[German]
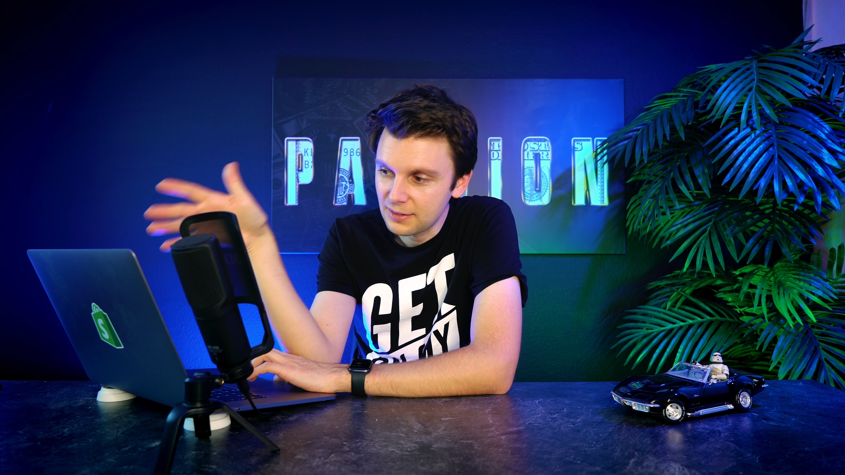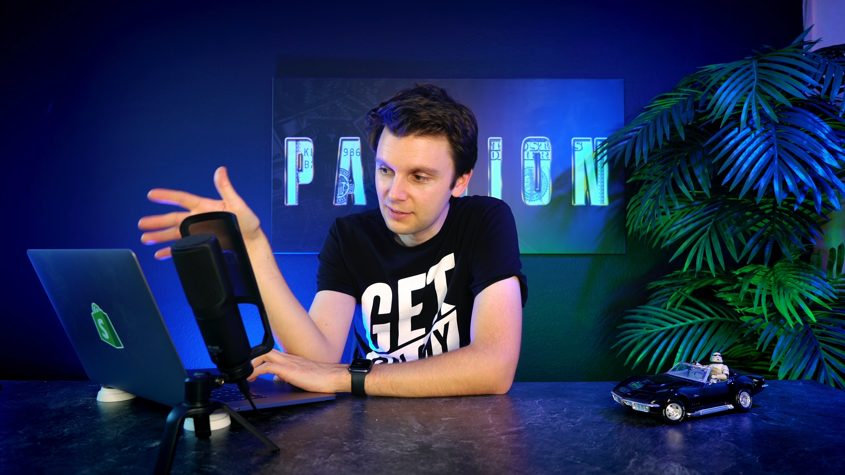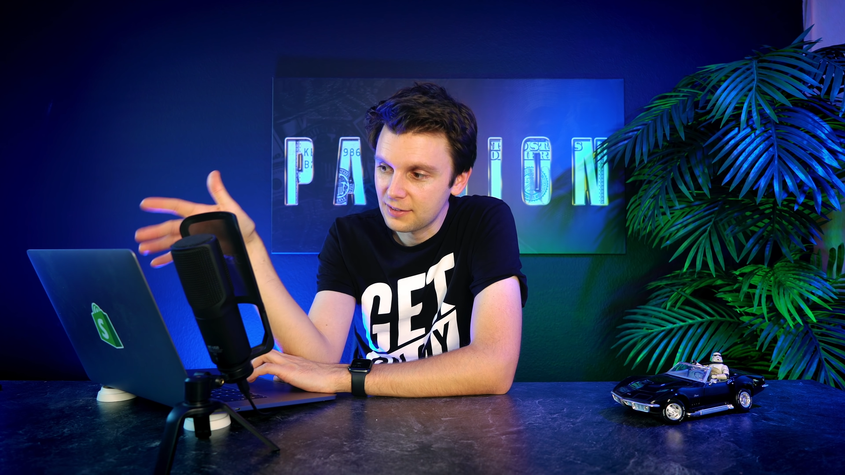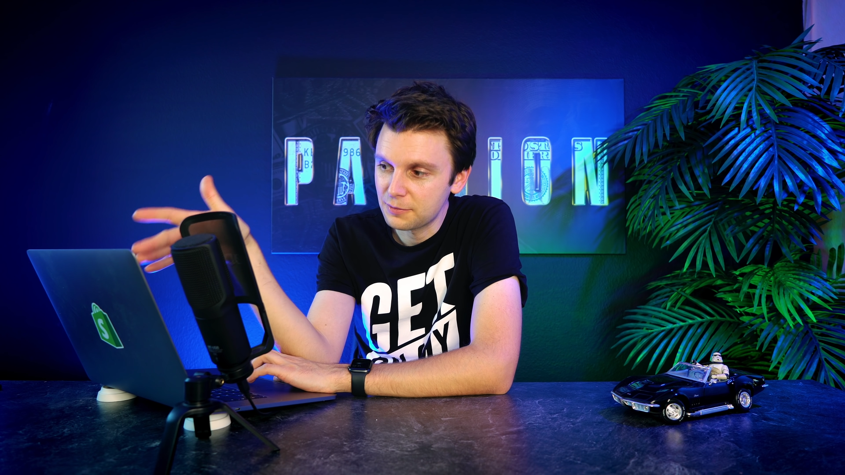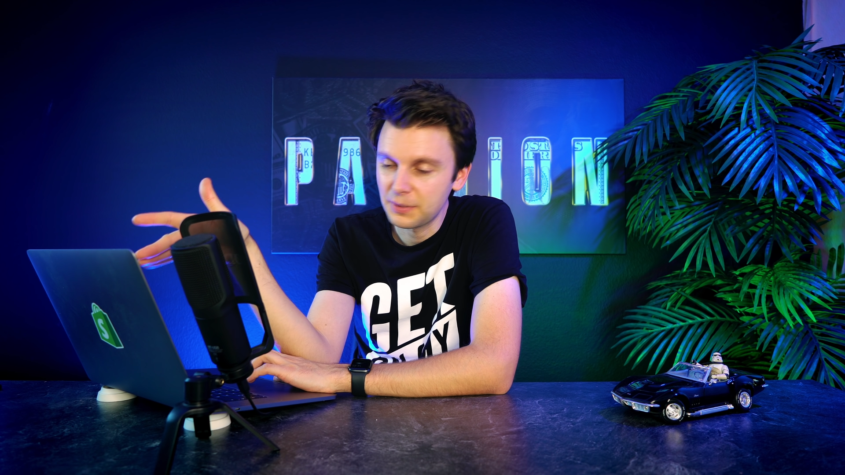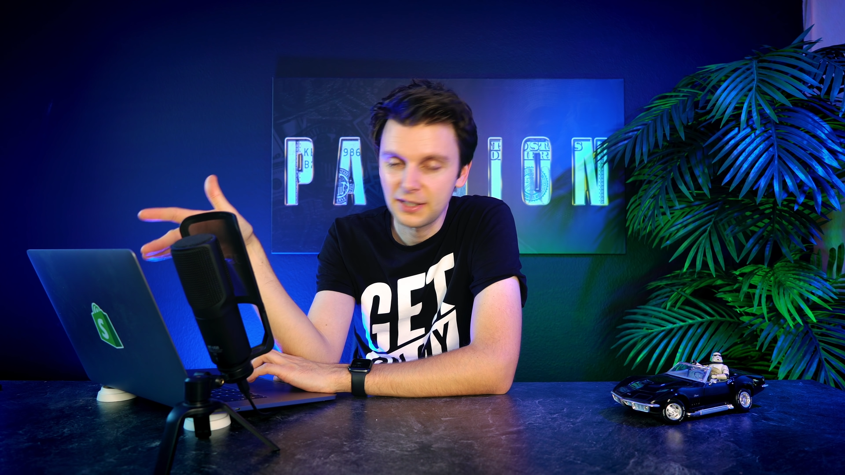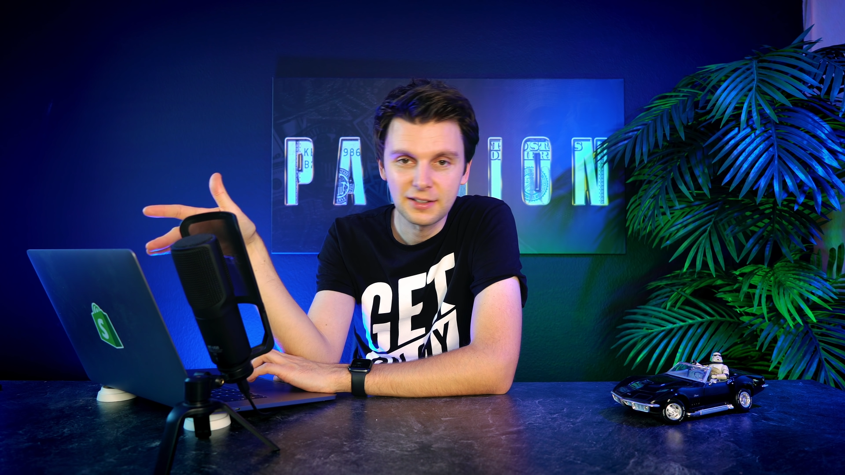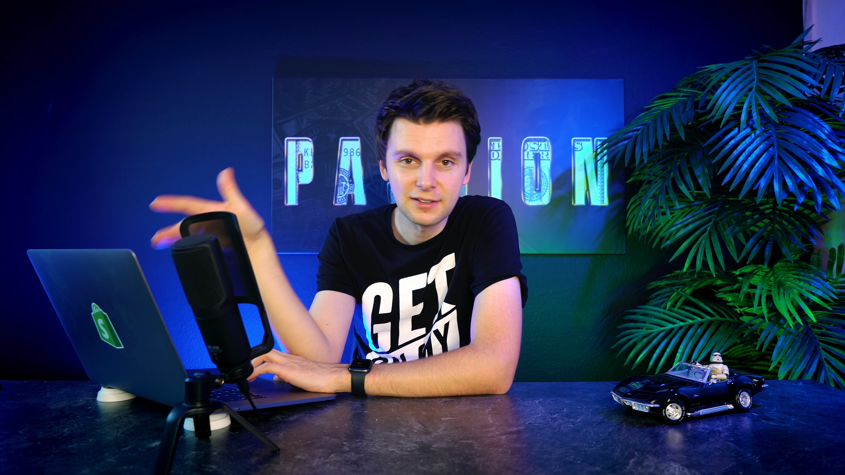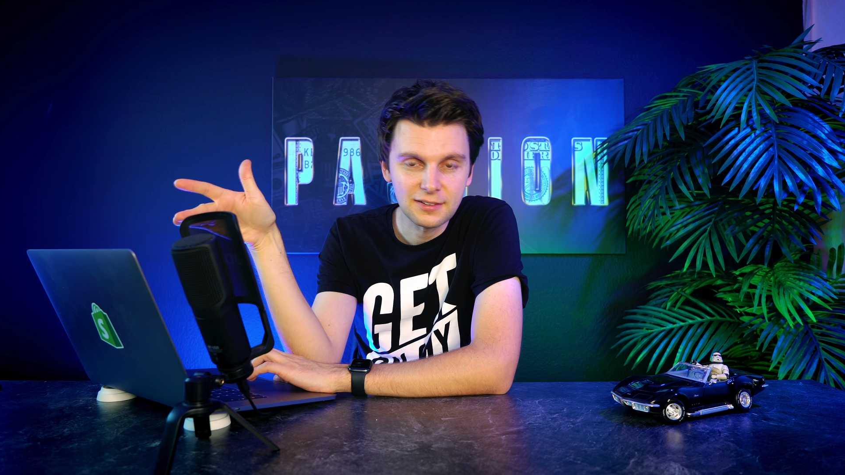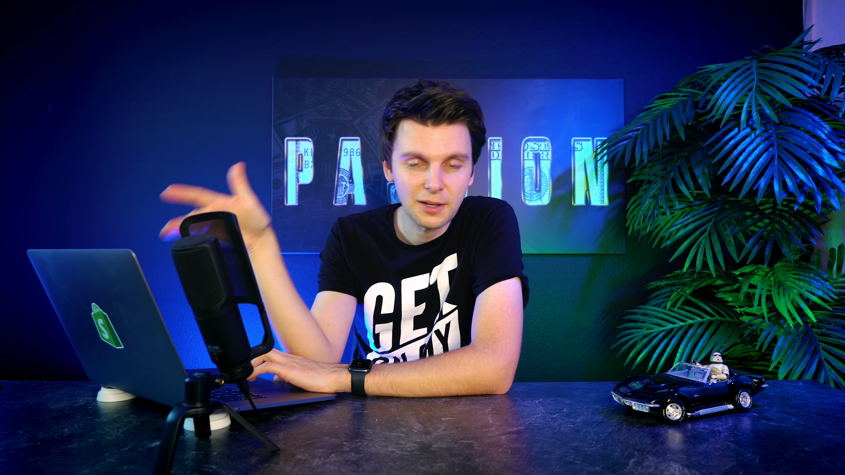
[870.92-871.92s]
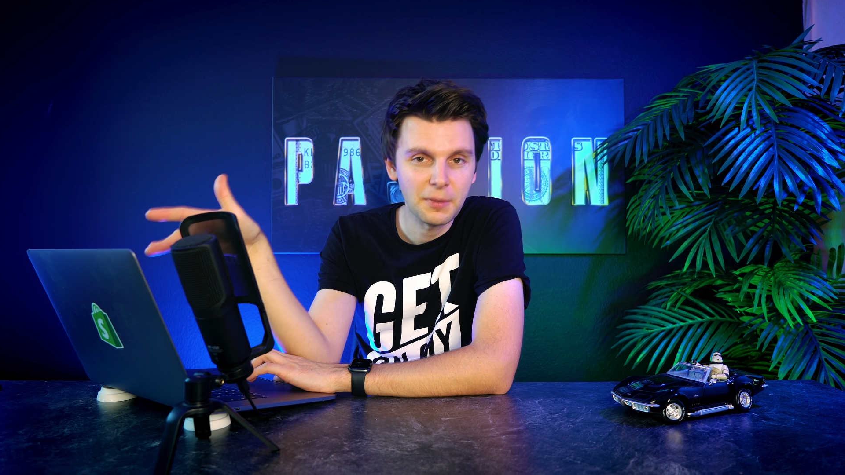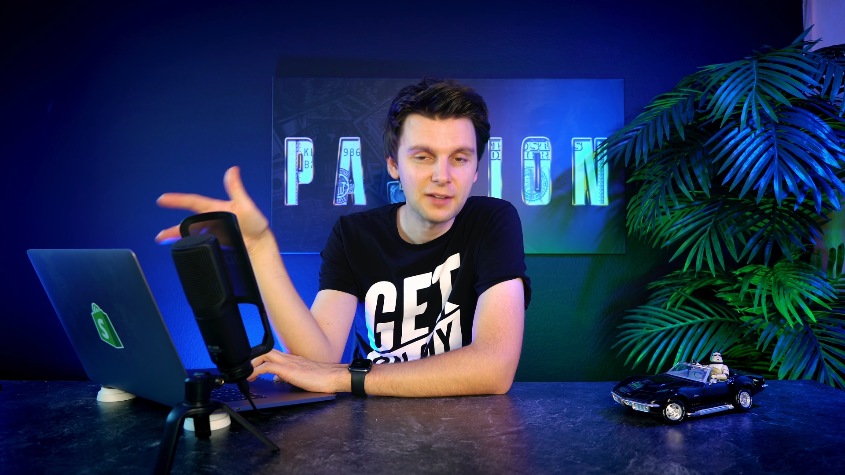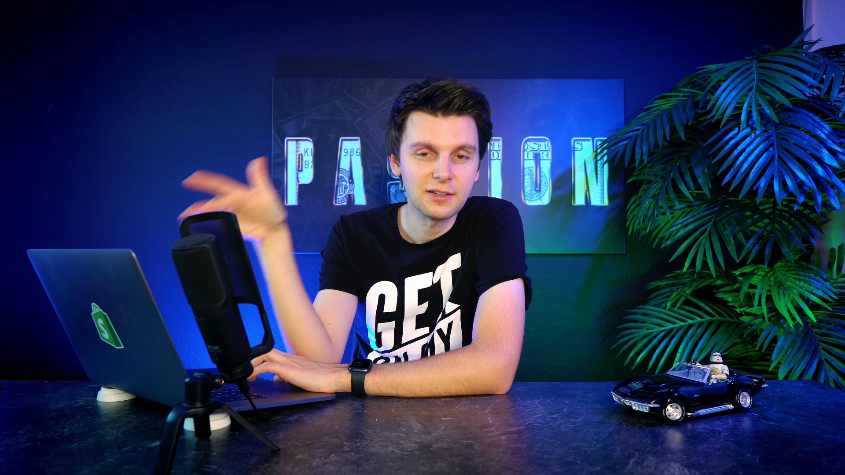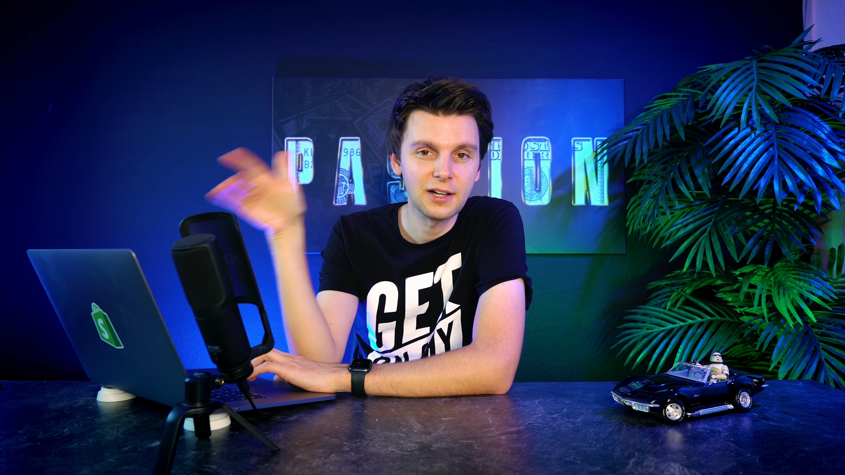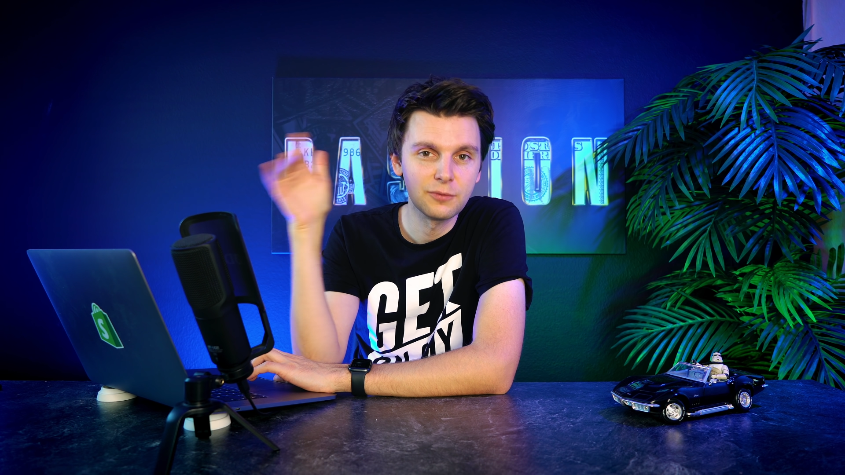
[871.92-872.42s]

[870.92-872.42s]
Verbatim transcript: Das, das bringt nichts, da machst du